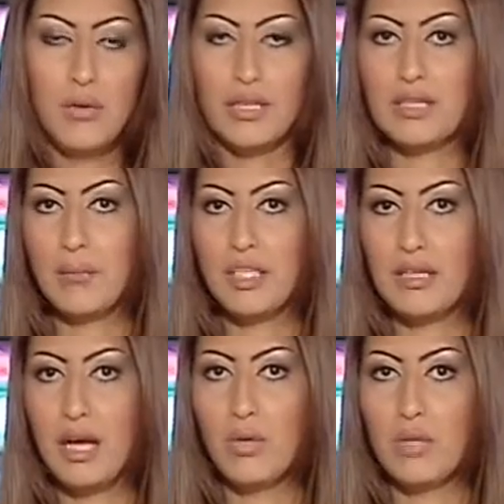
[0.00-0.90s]
ودعم
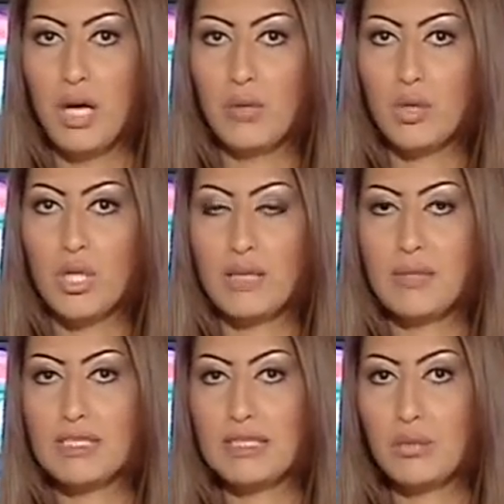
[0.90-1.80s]
التعاون مع
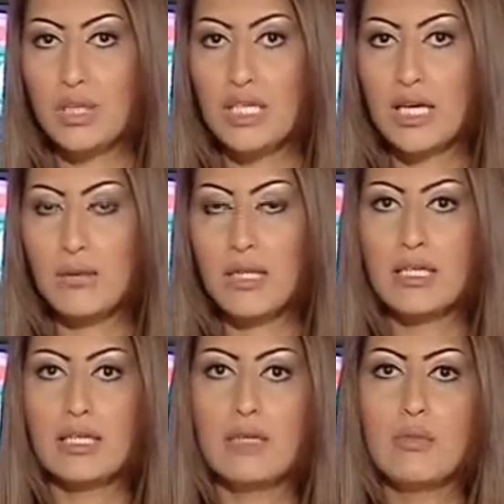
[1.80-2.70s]
المنظمات الدولية
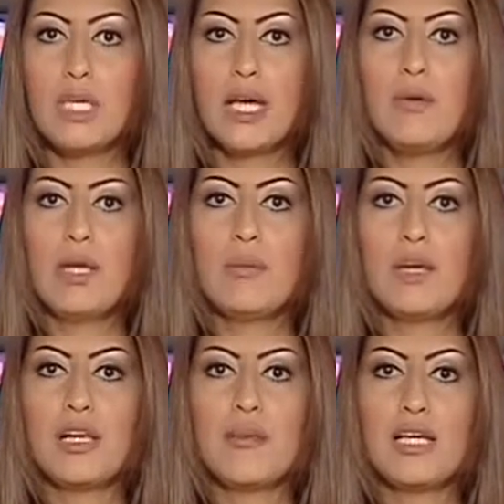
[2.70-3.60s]
والإقليمية
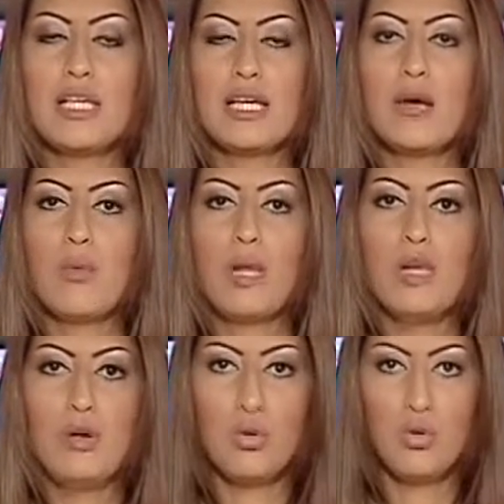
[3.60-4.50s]
والبرلمانية
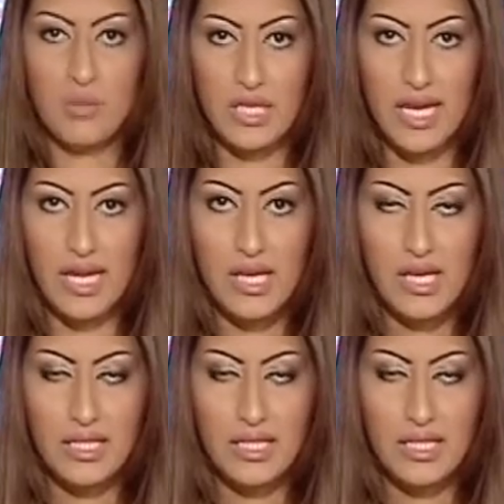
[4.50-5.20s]
والحكومية